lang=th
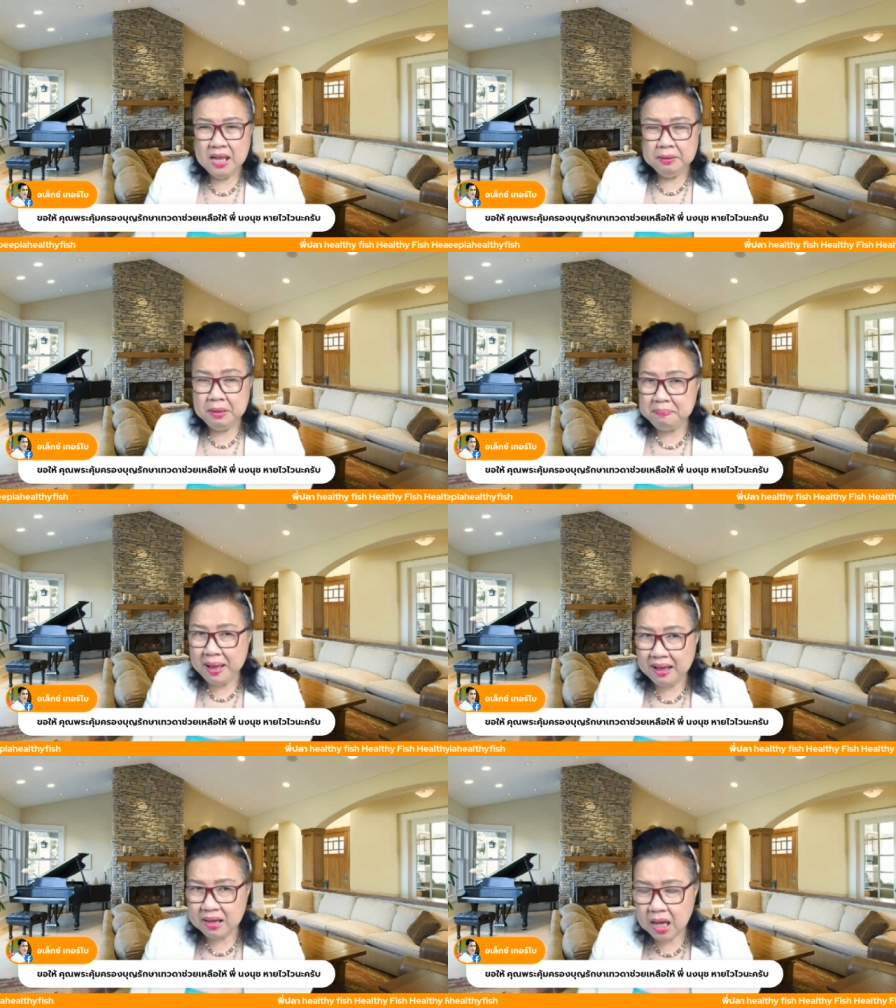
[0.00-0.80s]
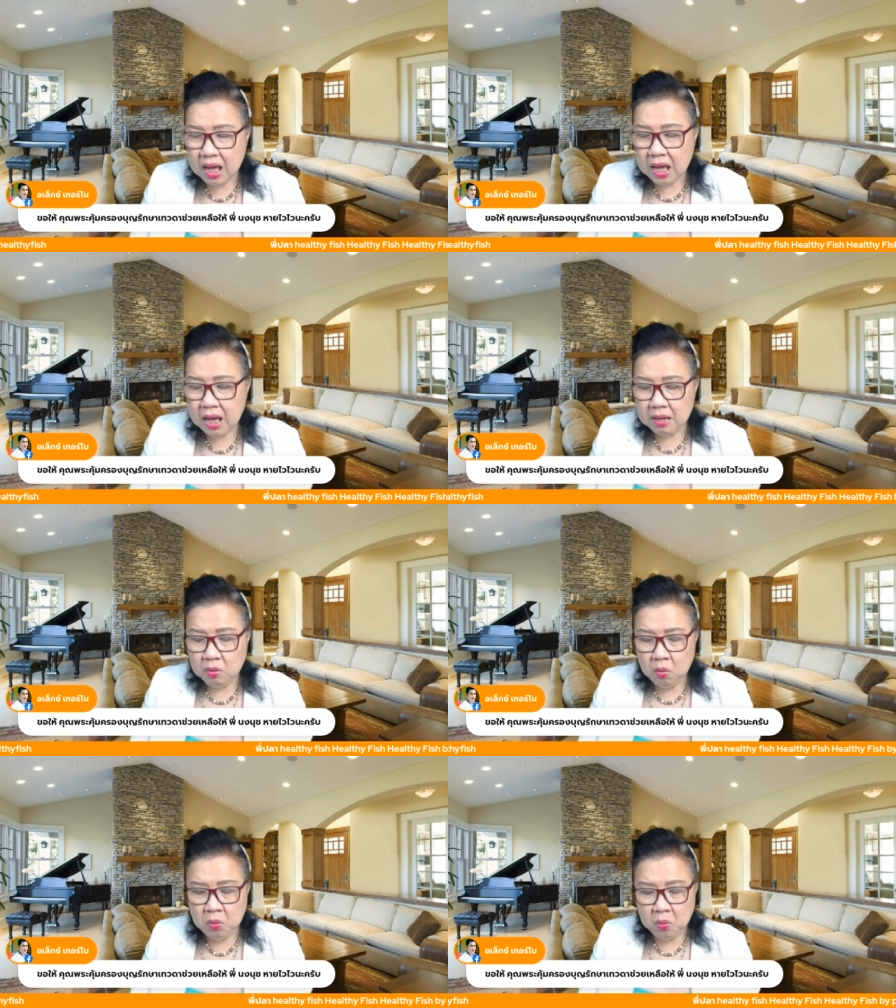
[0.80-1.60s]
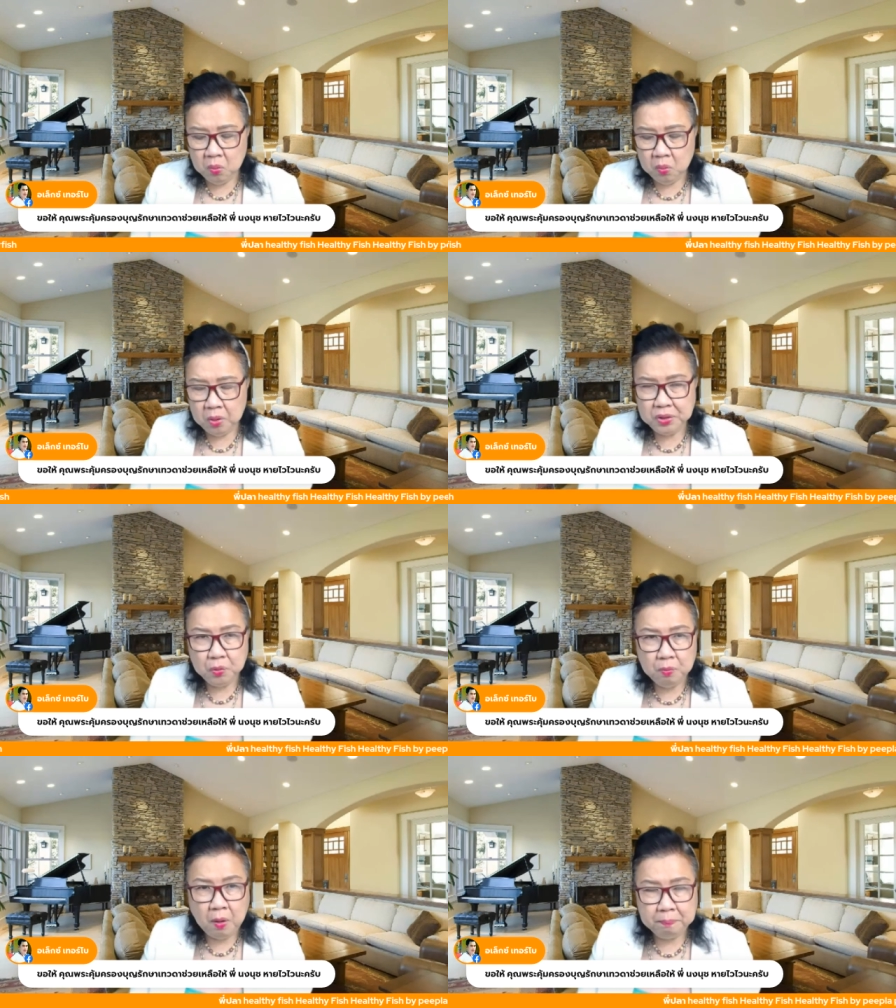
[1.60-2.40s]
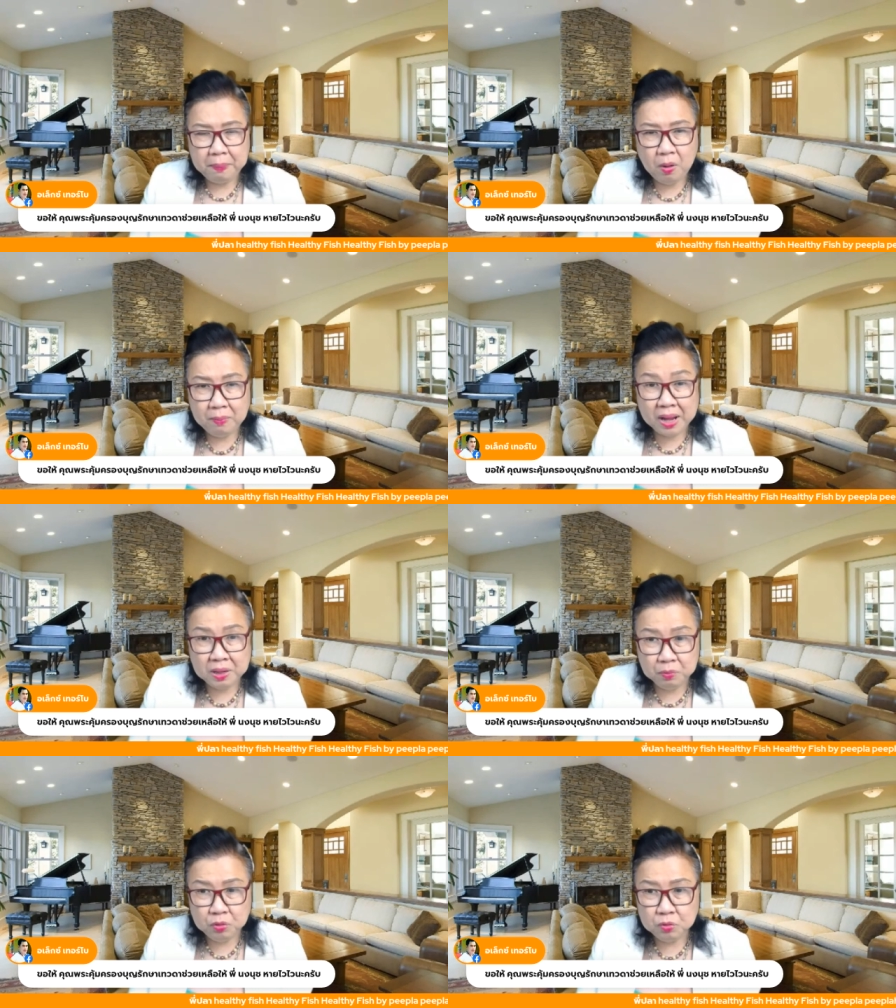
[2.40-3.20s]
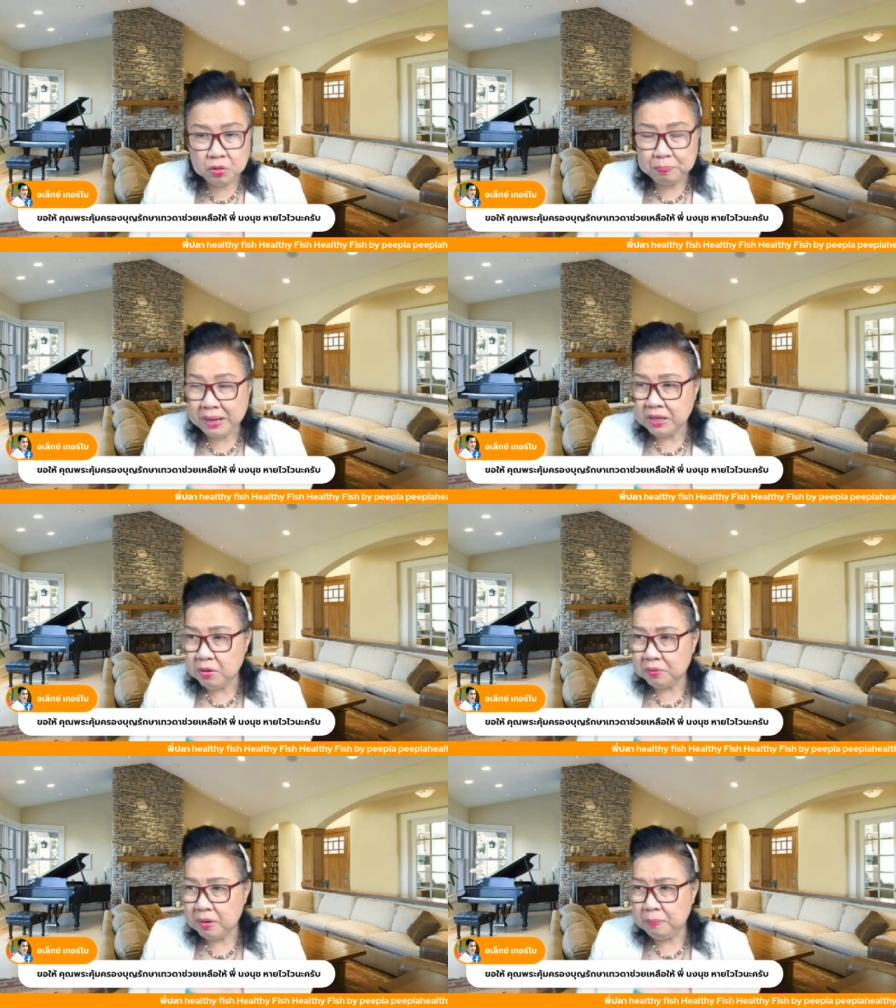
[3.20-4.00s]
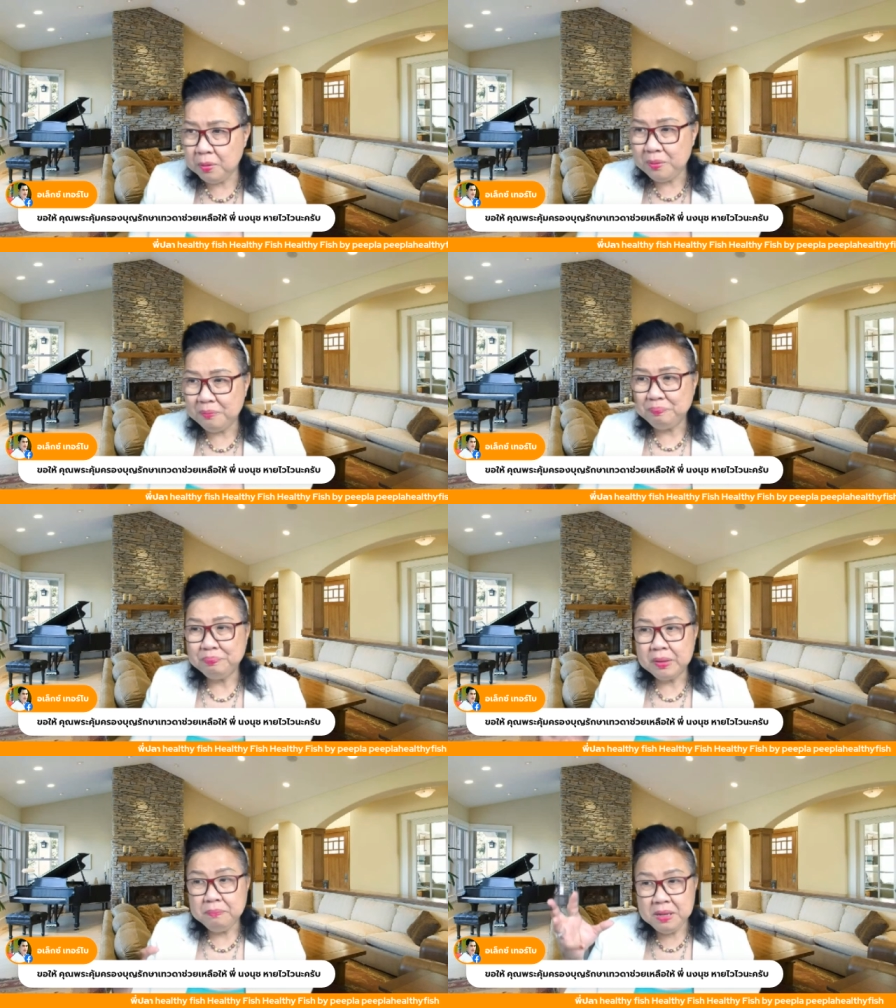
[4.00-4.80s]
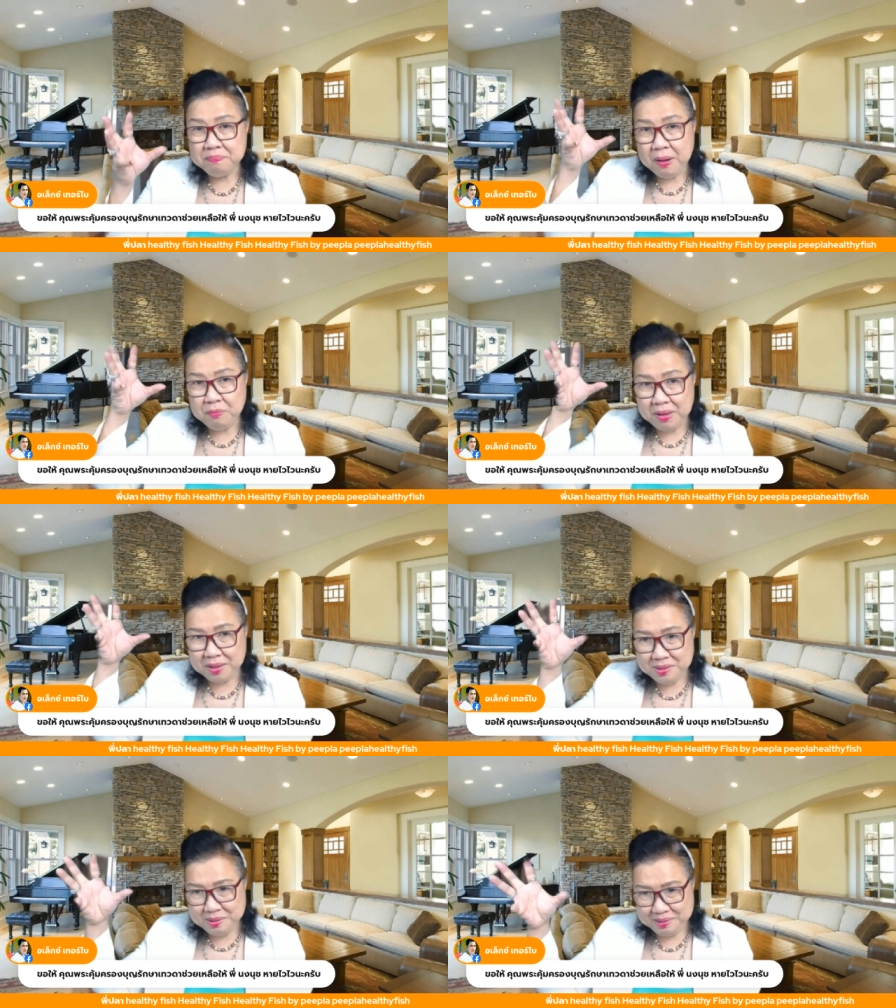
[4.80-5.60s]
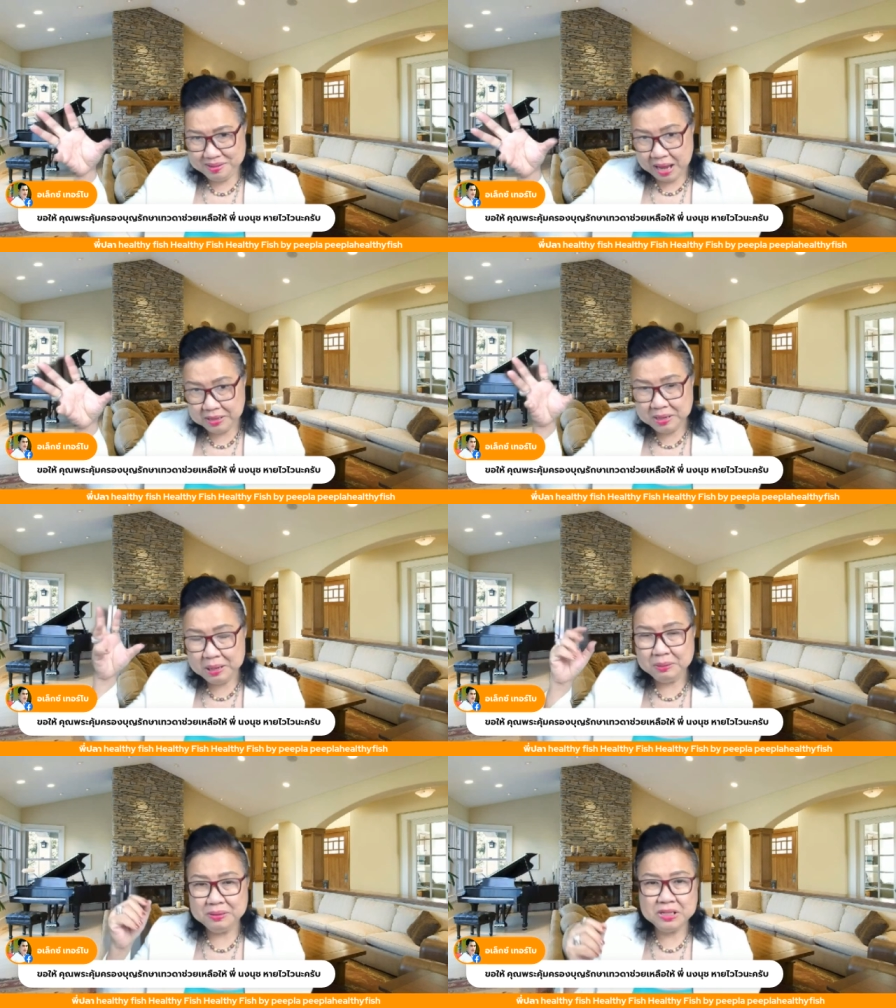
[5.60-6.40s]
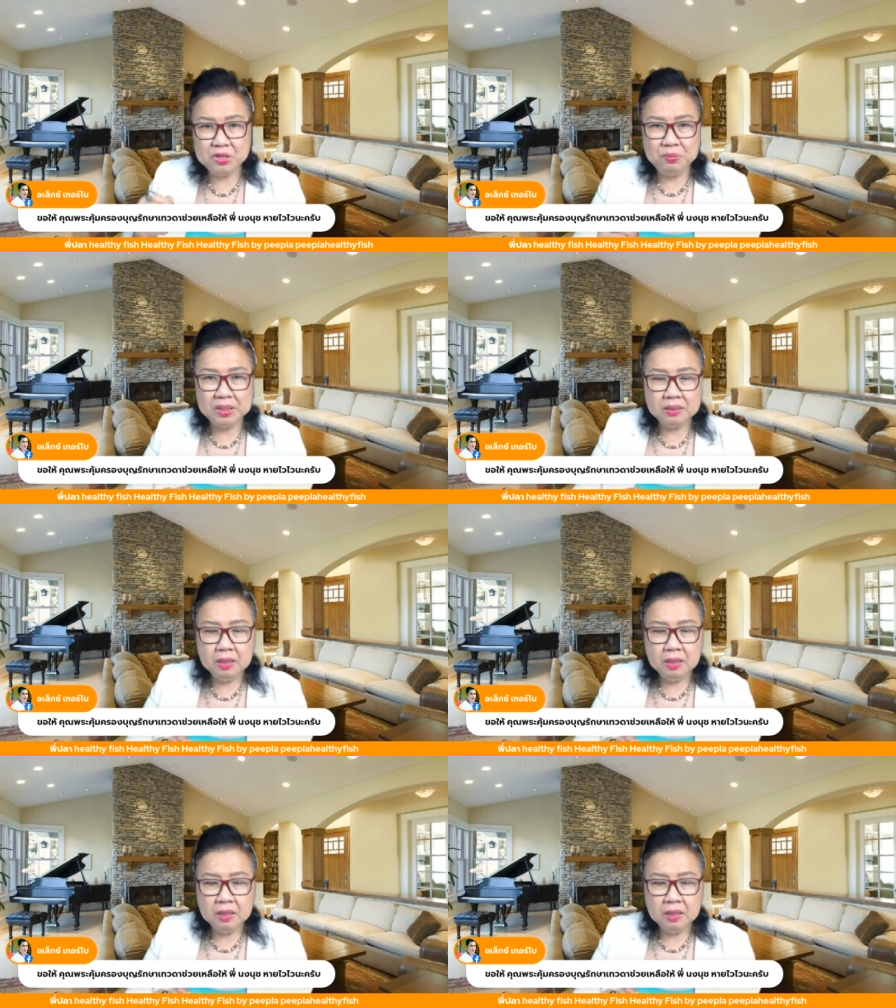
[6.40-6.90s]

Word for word: พี่ปาขาโอ้โหหนูมองเป้าหมายสมมติหนูจะไปเที่ยวรอบโลกมีเป้าหมายใหญ่ใหญ่ที่สุดในชีวิต